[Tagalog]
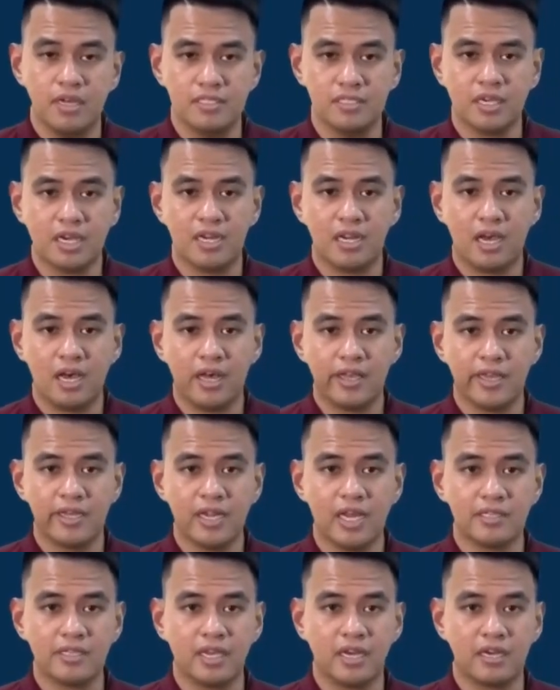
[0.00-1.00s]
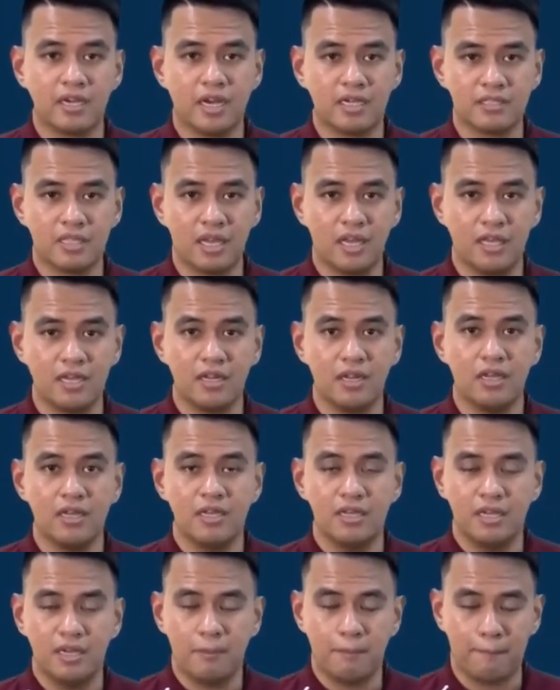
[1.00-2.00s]
Sa kalagayan ng ating karagatan,
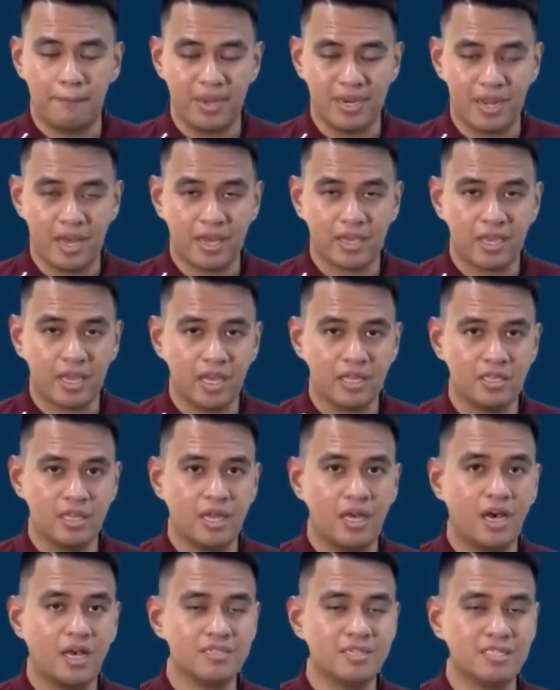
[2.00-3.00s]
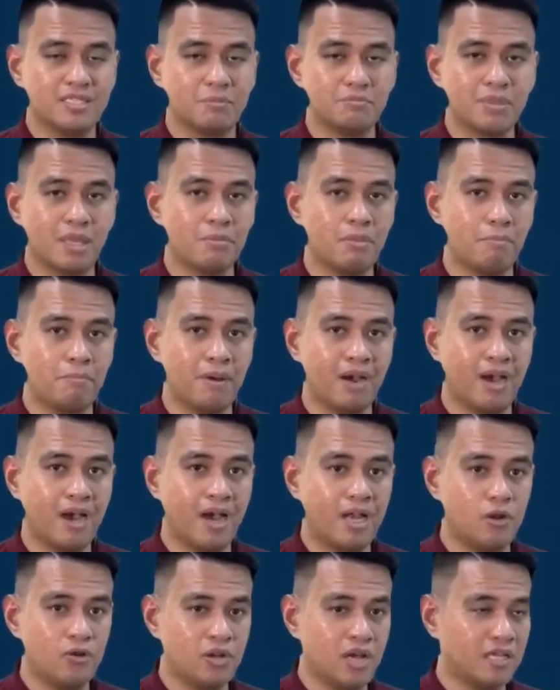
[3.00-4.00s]
banayad hanggang sa katamtamang
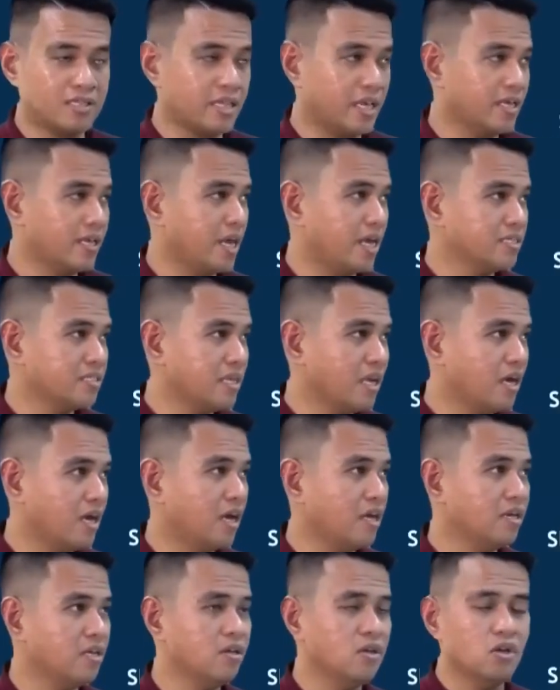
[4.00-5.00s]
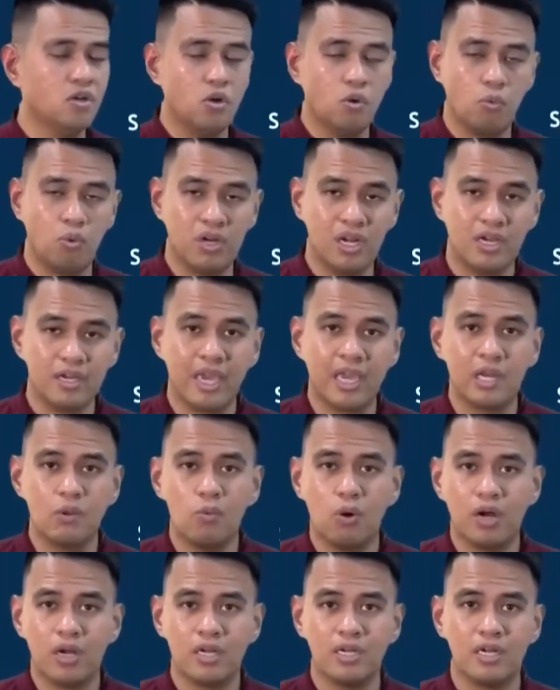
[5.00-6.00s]
pag-aalaw na ating inaasahan, walang gale
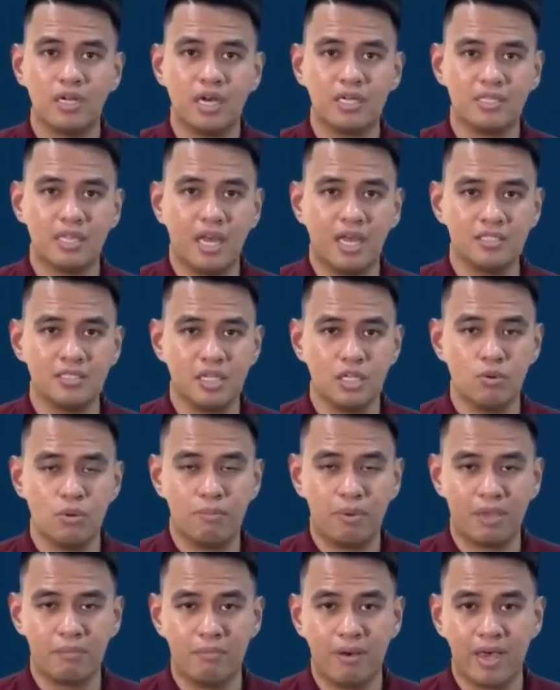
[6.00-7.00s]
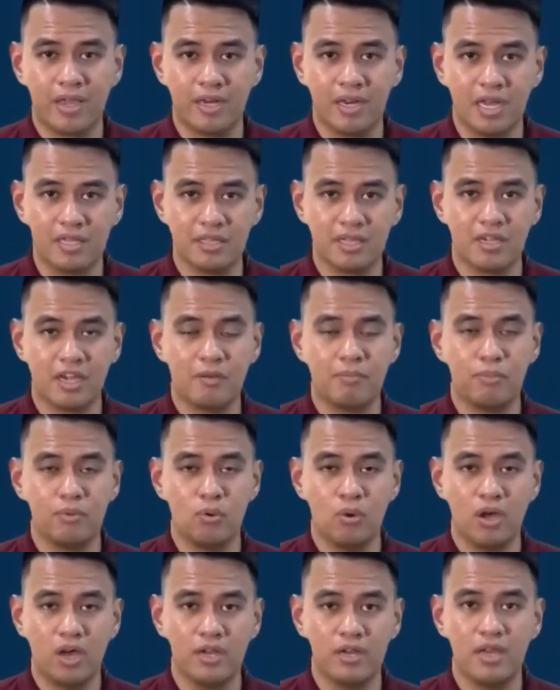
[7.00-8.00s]
warning na nakataas sa anumang baybayin na ating
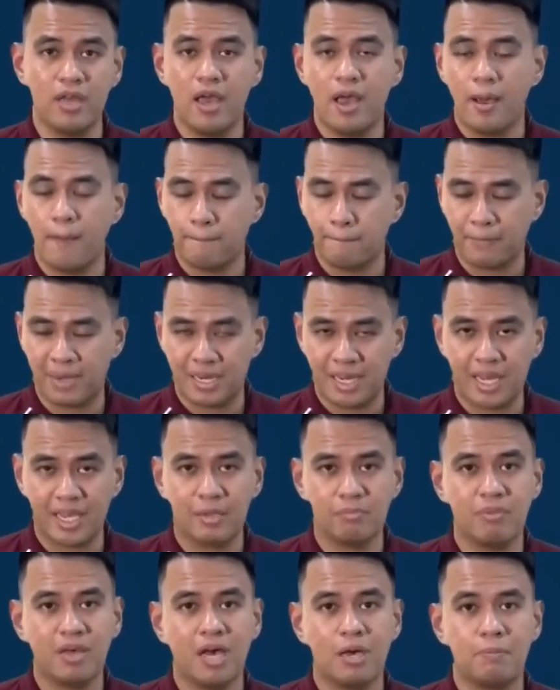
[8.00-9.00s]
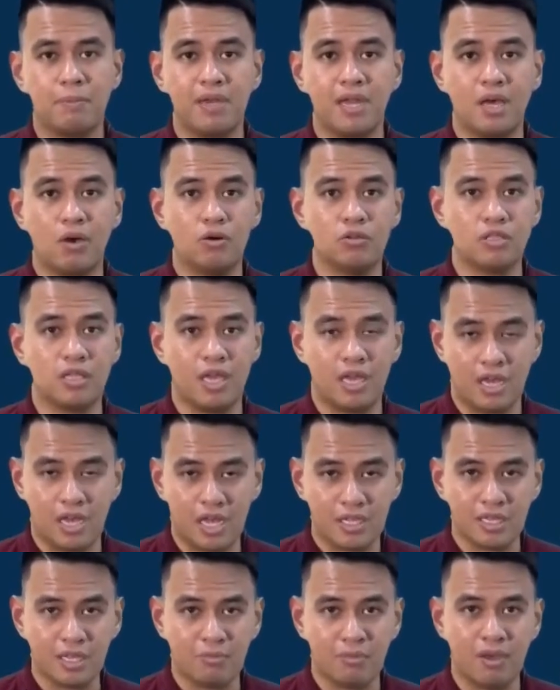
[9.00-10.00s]
kapuluan malayong makapalaot ang
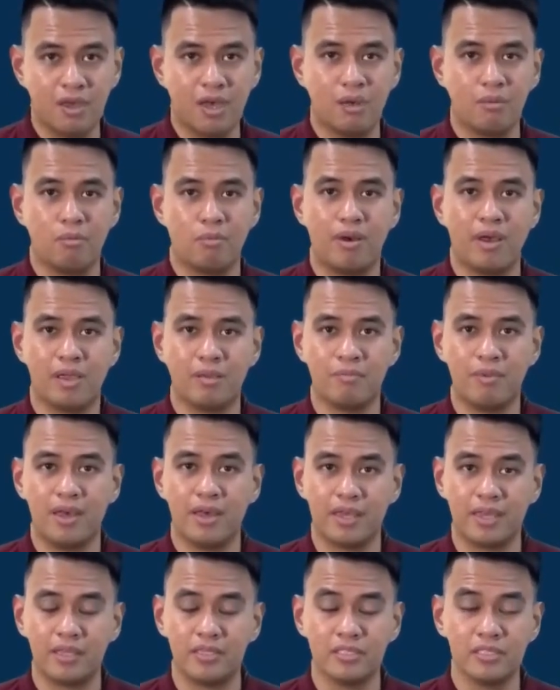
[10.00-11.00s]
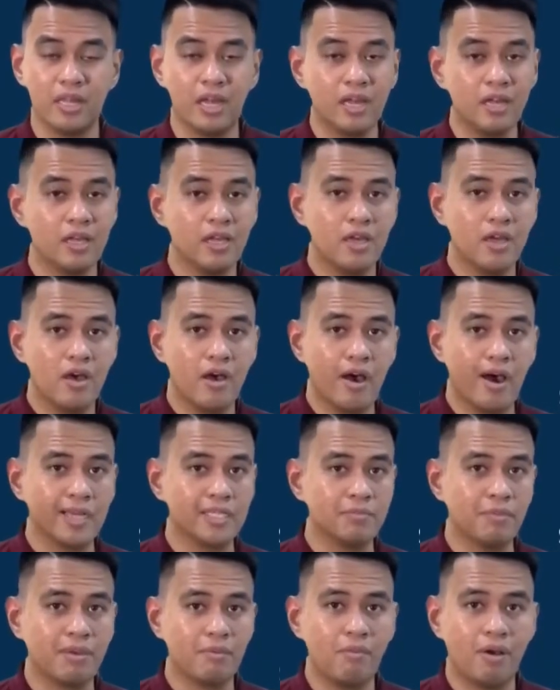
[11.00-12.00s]
ating mga kababayang mangingisda
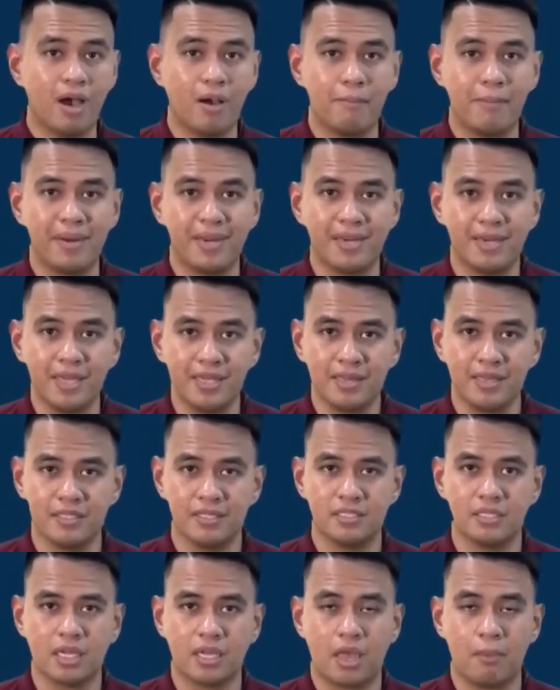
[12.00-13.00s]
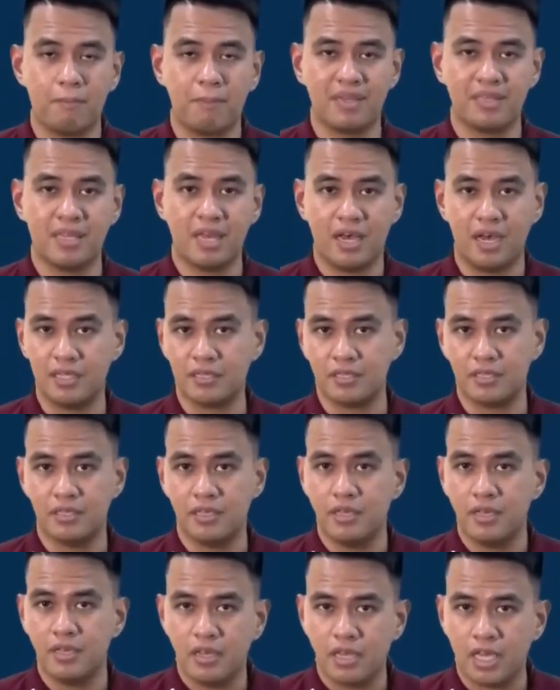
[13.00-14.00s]
at may mga maliliit na sasakyang pandagat.
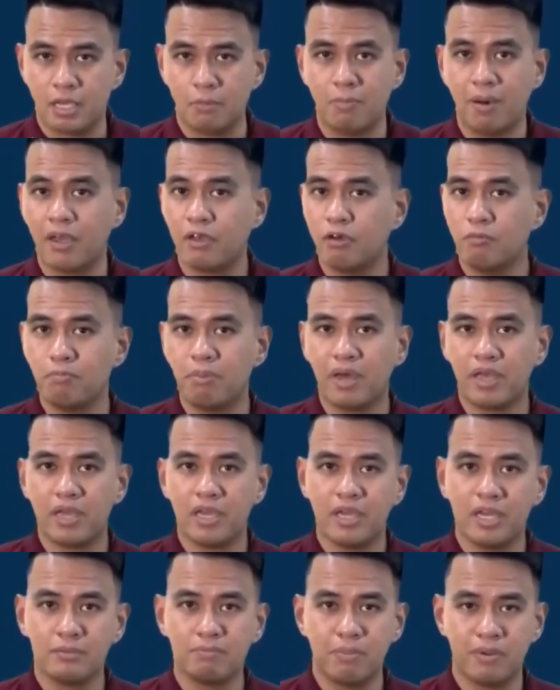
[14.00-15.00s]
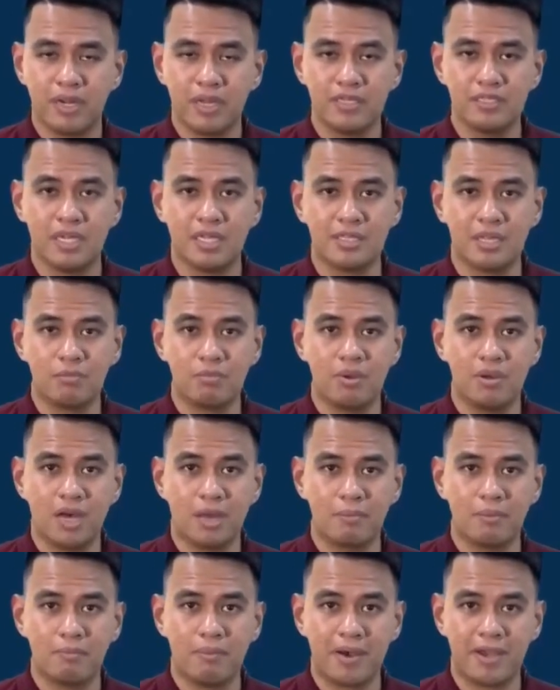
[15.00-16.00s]
Iba yung pag-iingat pa rin sa ating mga
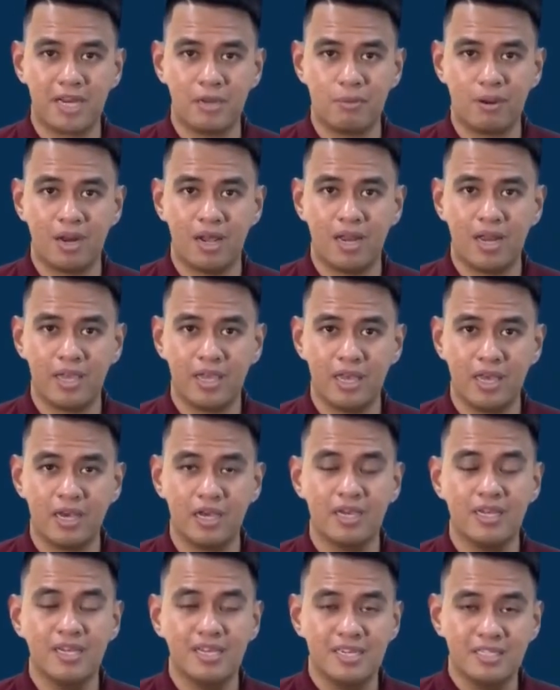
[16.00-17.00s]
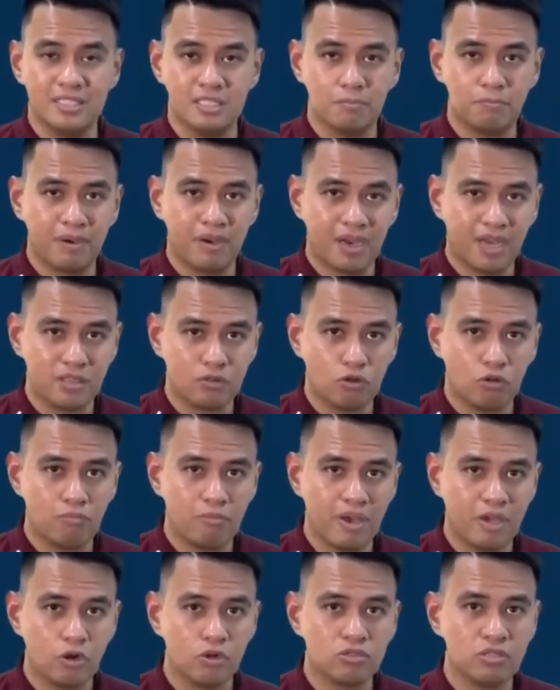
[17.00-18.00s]
kababayan na maglalayag sapagkat kung
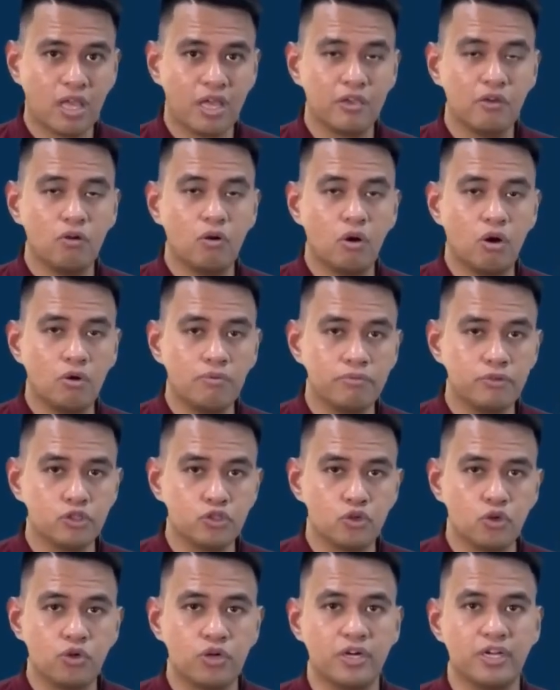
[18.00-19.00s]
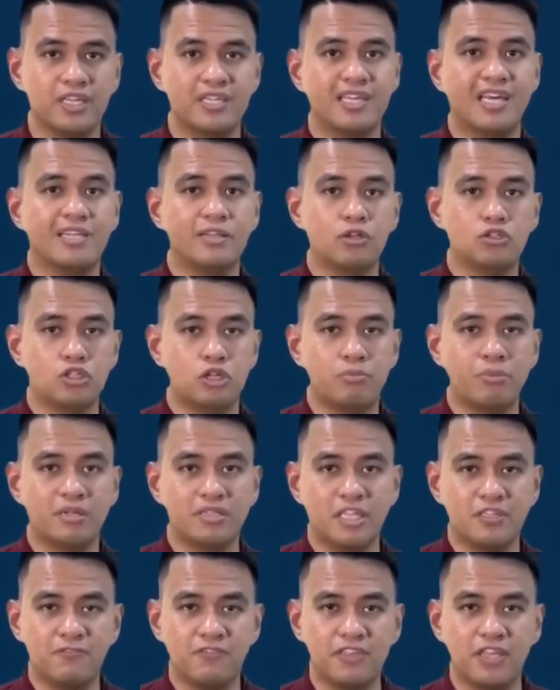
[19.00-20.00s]
meron tayong offshore thunderstorm
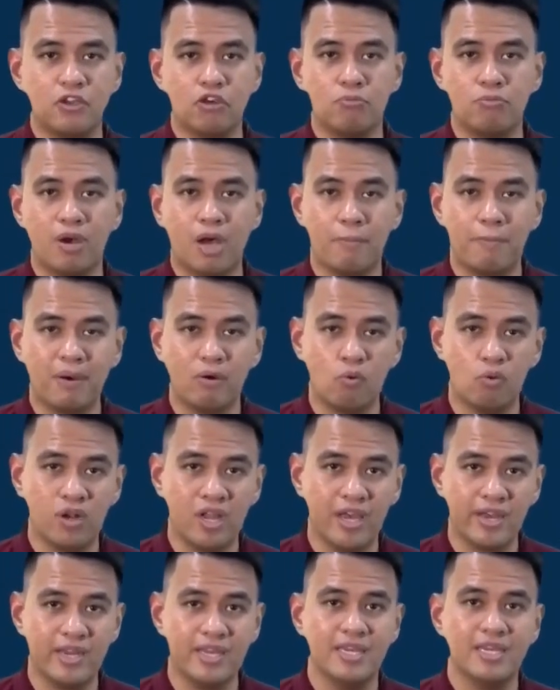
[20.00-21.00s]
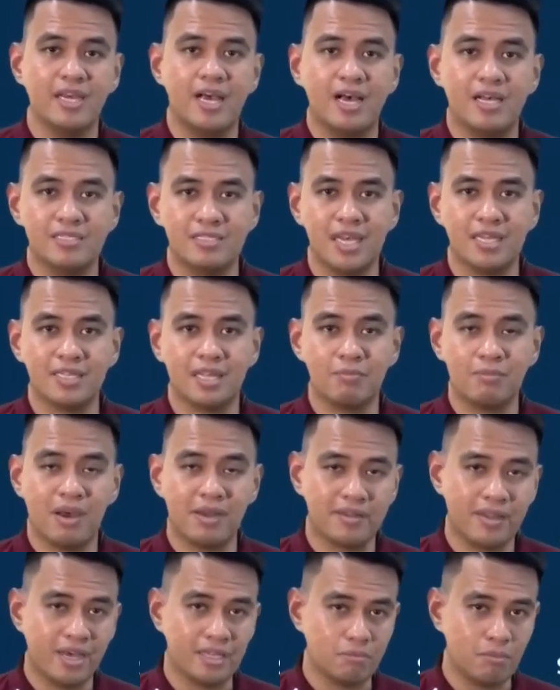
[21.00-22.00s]
activity yung mga pag-ulan sa ating
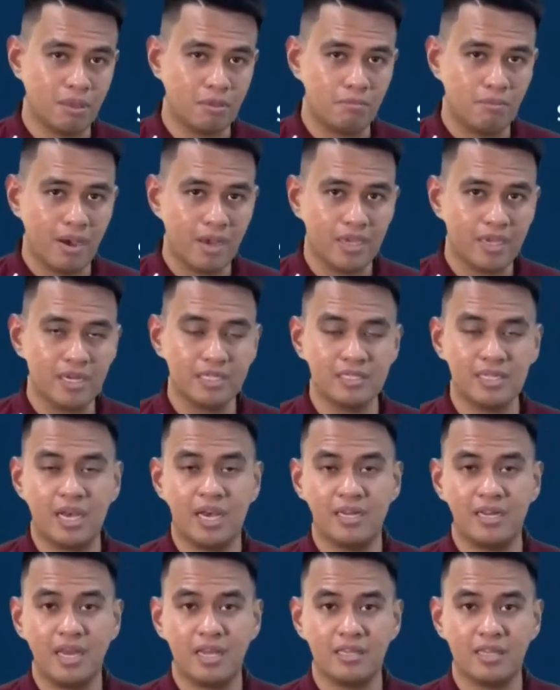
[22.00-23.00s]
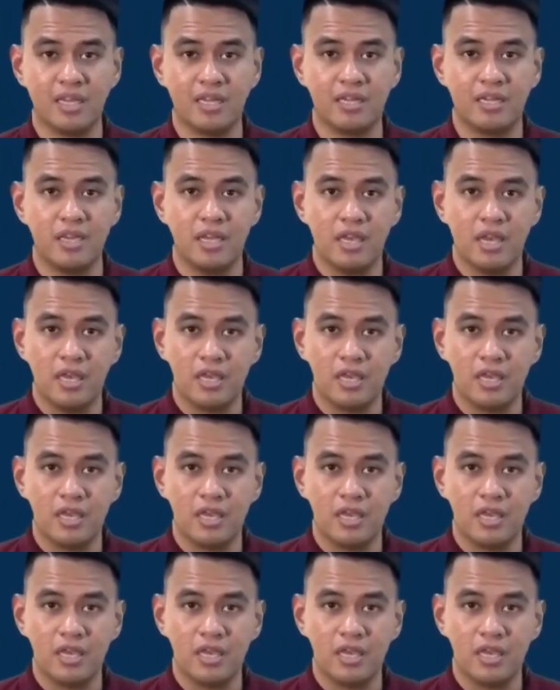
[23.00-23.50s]
mga dagat baybayin, asahan natin